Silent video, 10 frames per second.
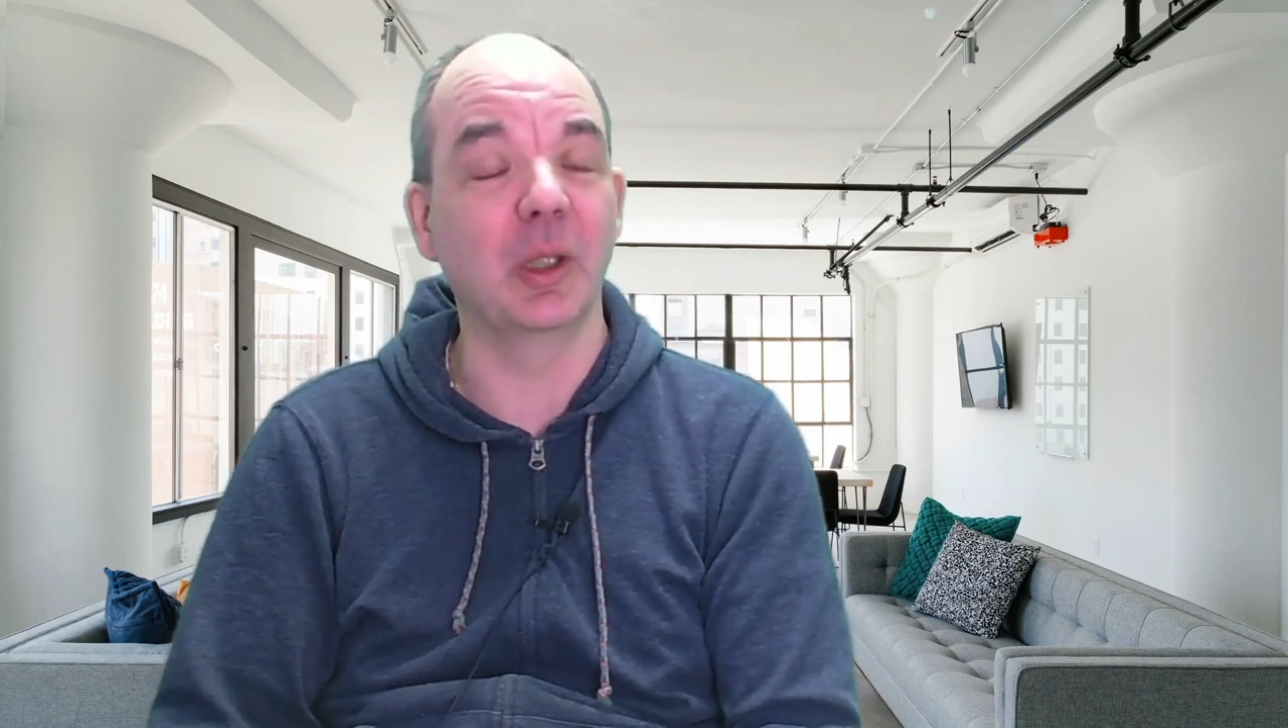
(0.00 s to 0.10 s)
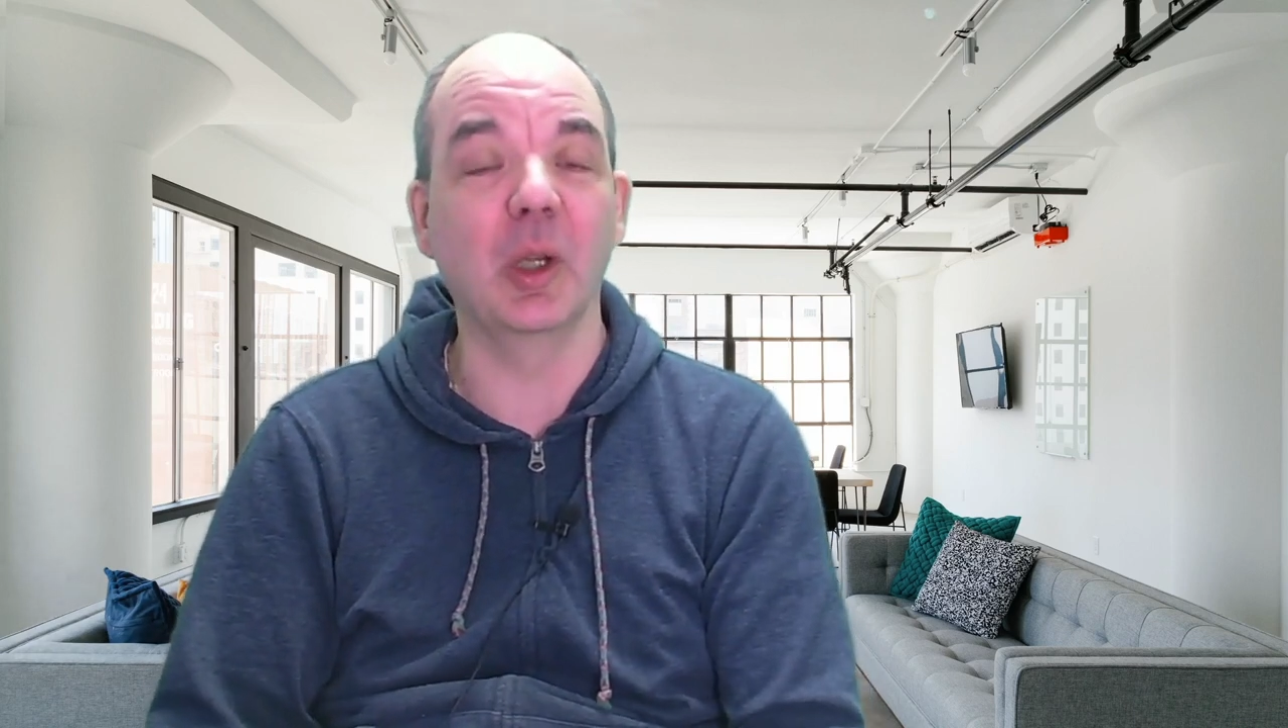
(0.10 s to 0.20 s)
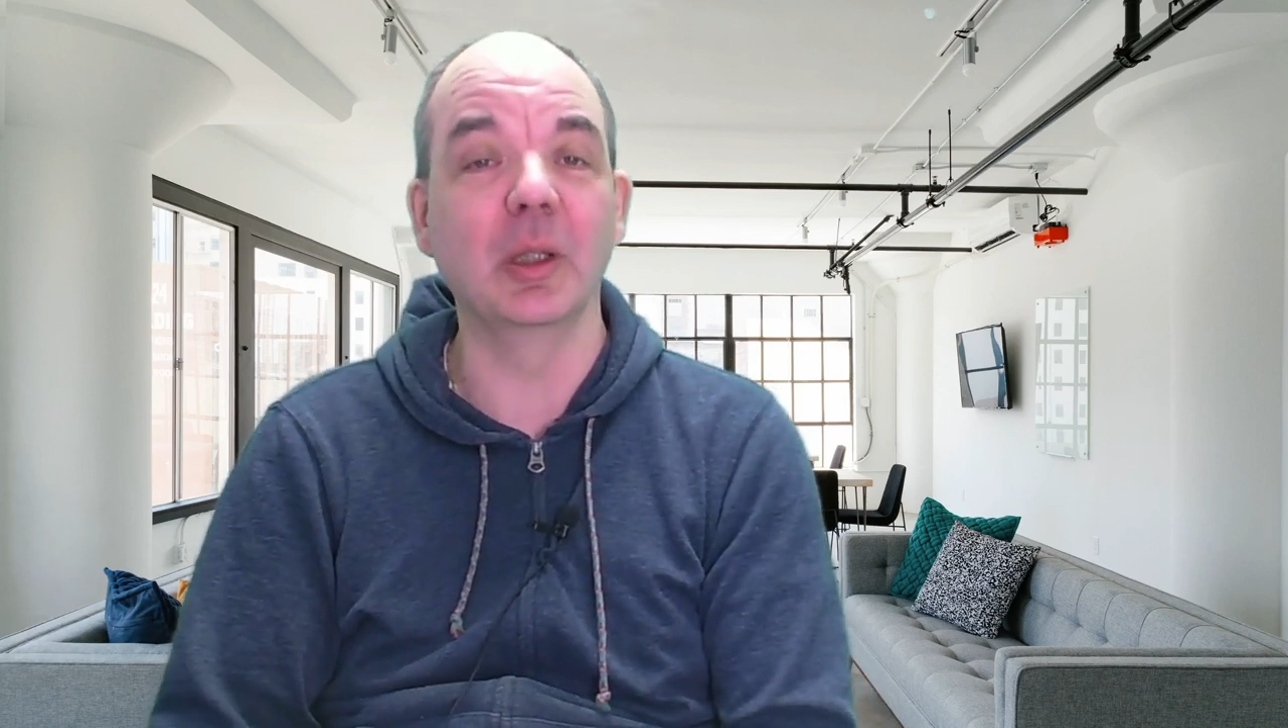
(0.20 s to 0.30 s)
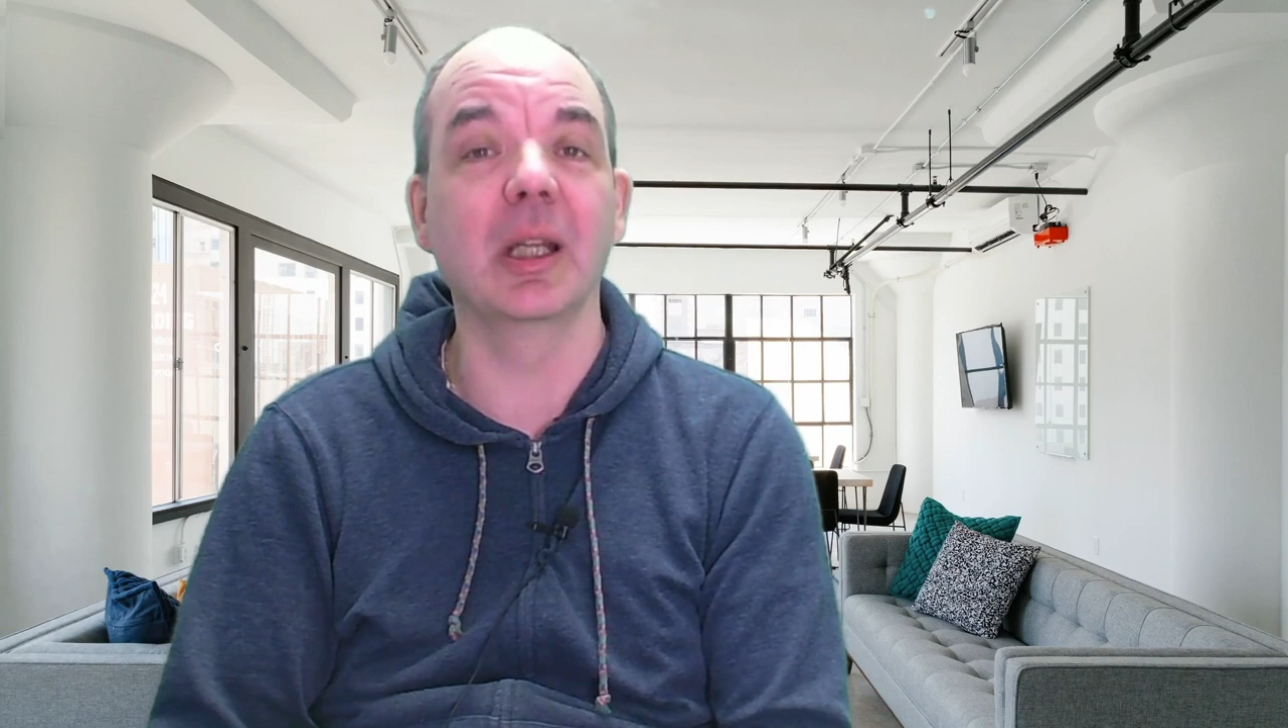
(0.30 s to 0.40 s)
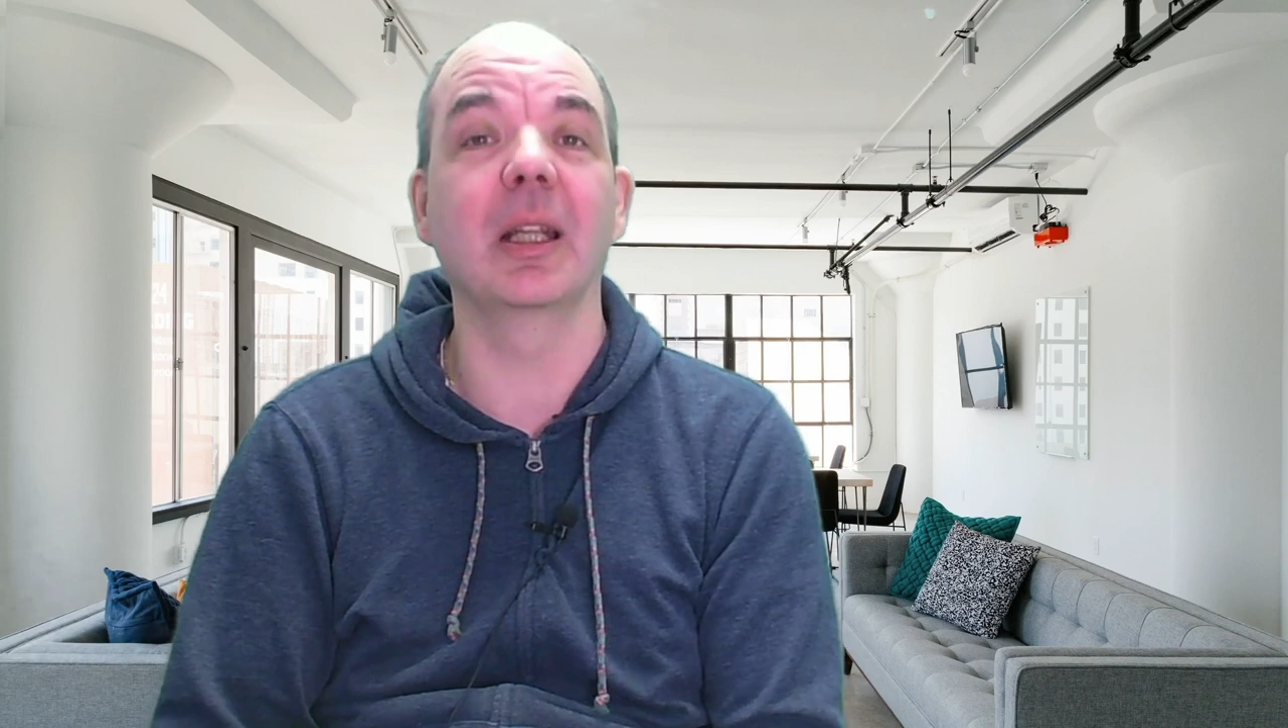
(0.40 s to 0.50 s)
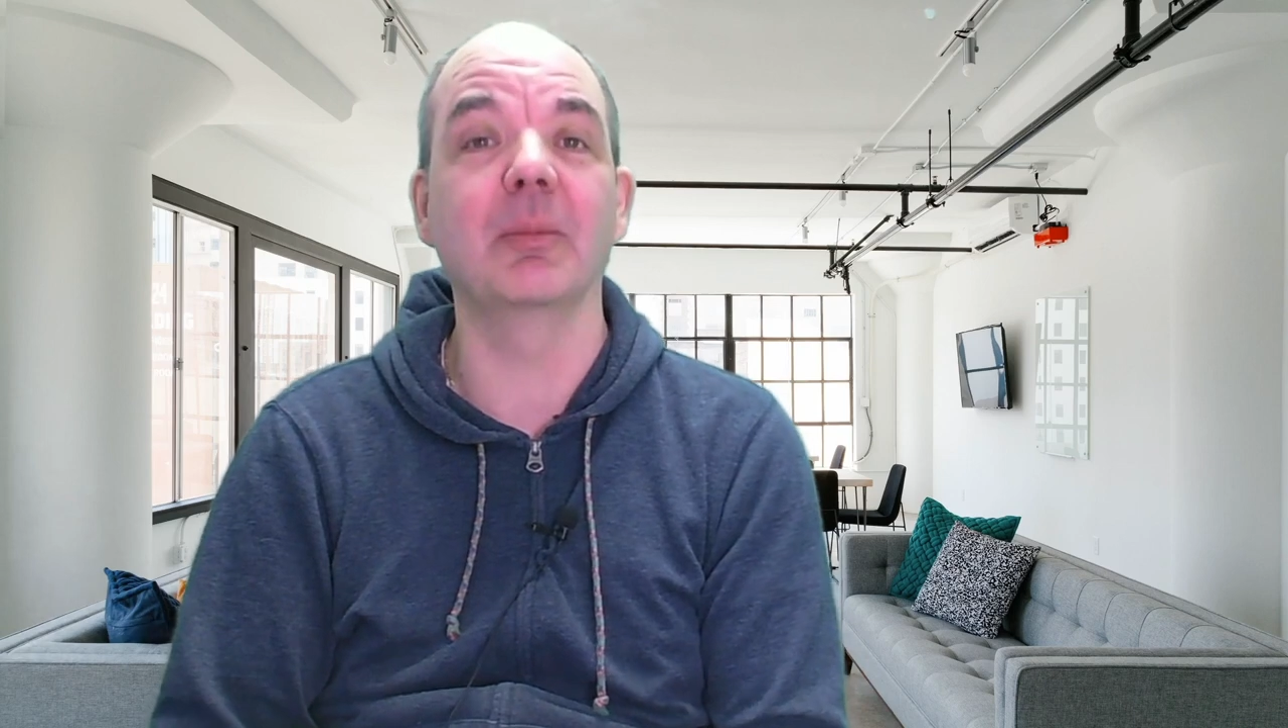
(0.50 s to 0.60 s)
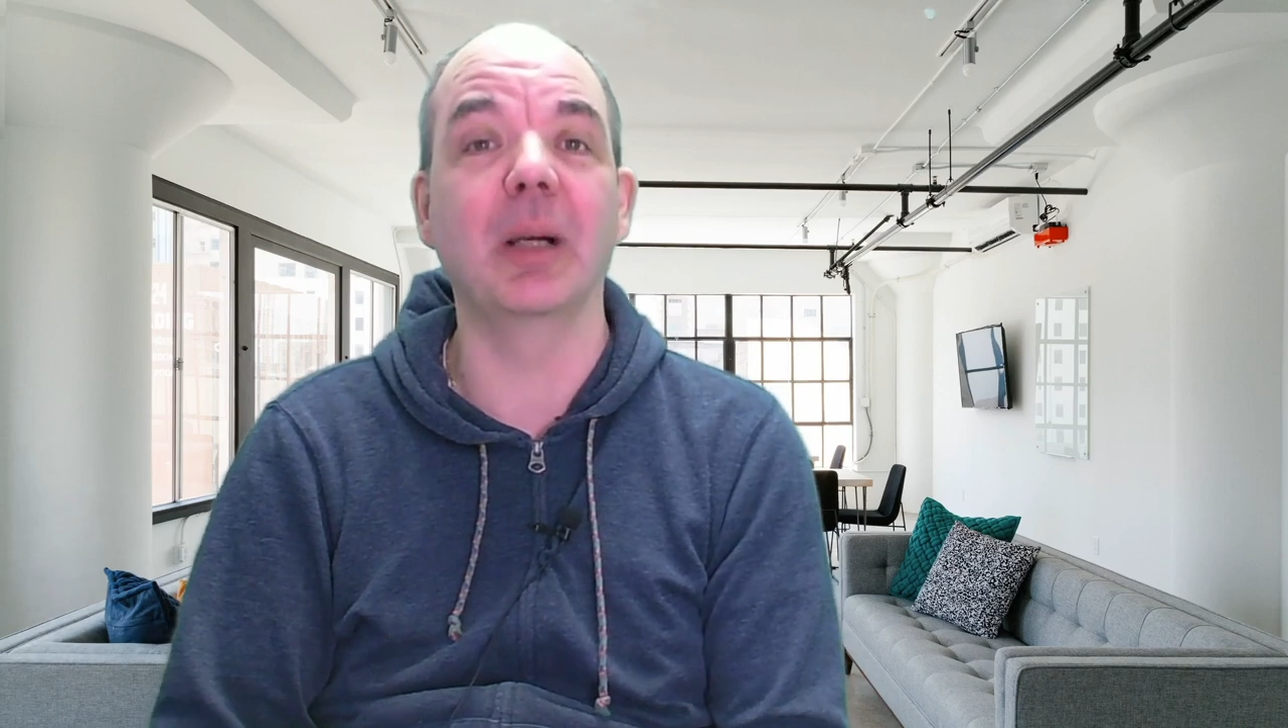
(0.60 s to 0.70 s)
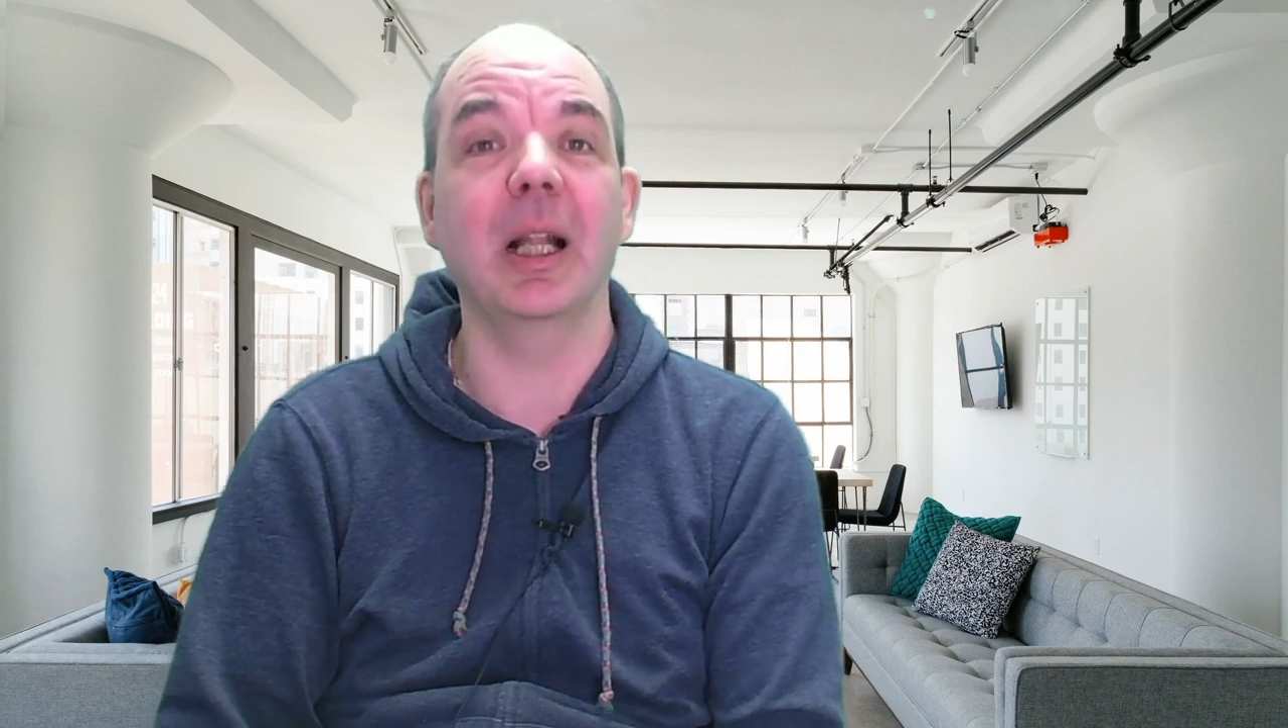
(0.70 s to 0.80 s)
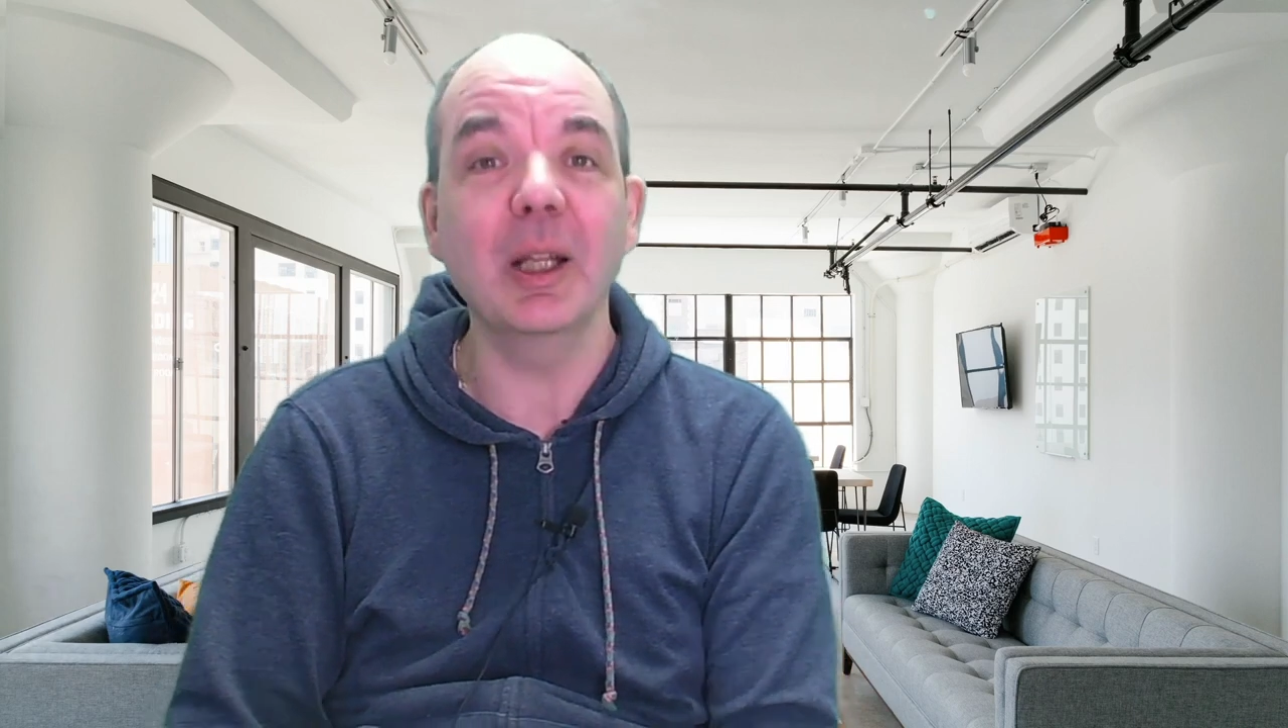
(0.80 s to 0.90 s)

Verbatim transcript: ihr könnt gerne mal